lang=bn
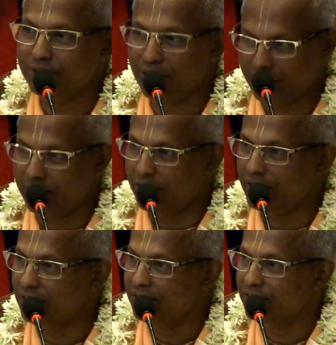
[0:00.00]
তাই কি না
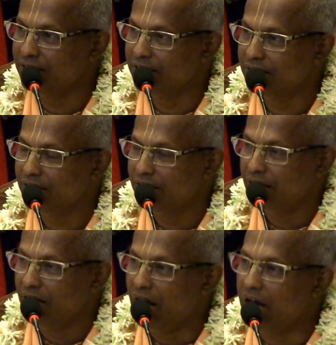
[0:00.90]

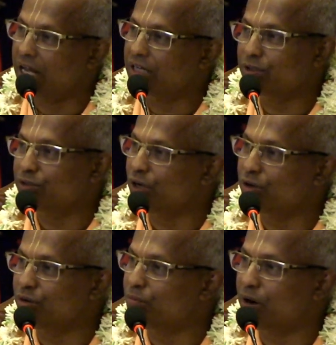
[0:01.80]
আর একটু
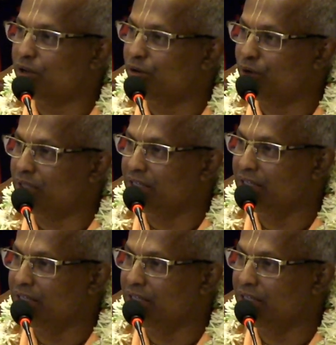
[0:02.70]
যখন বড় হই